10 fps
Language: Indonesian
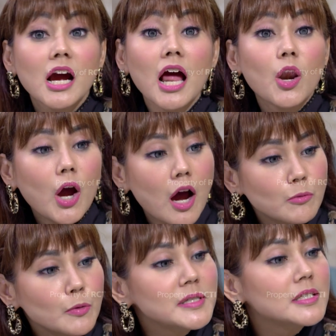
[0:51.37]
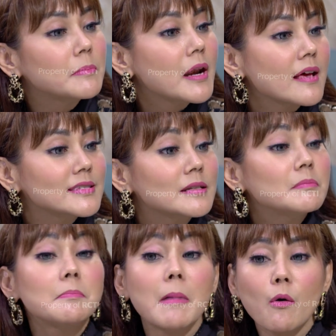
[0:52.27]
Kalau kamu bisa berhasil
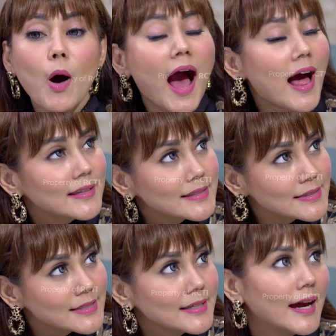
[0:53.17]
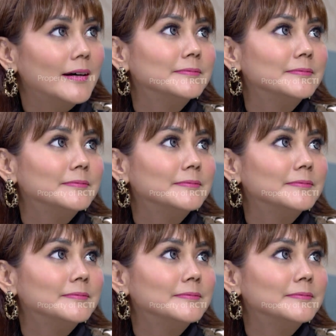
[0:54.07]
membawa Alicia.